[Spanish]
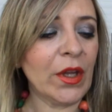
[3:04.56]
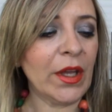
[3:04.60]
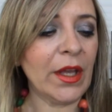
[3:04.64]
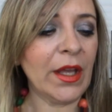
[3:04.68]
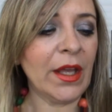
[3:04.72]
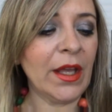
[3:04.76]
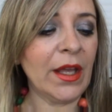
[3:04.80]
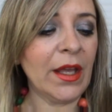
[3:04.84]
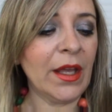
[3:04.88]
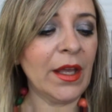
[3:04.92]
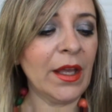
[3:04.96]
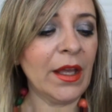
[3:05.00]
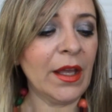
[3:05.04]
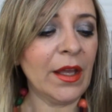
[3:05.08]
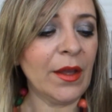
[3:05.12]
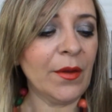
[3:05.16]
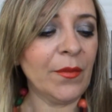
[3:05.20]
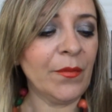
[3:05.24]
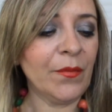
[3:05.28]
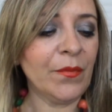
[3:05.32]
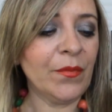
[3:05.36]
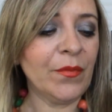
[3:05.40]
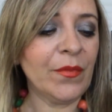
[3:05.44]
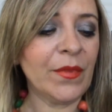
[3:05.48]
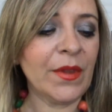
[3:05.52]

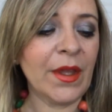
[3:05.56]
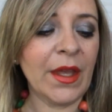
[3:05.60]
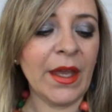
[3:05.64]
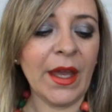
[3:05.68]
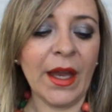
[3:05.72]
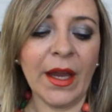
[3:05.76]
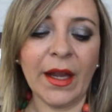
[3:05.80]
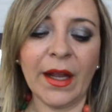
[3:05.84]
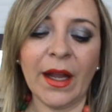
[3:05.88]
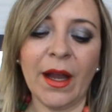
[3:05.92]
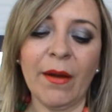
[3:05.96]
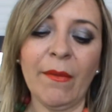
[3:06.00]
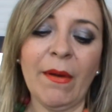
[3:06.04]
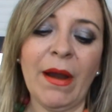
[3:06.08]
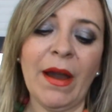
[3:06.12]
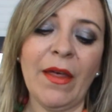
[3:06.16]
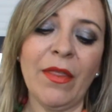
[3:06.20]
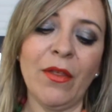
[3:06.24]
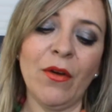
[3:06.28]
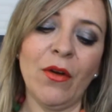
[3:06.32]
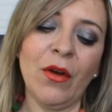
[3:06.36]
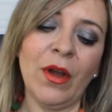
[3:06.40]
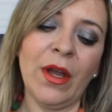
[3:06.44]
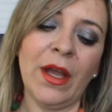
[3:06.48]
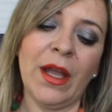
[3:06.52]
que, que he
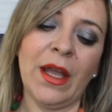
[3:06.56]
acabado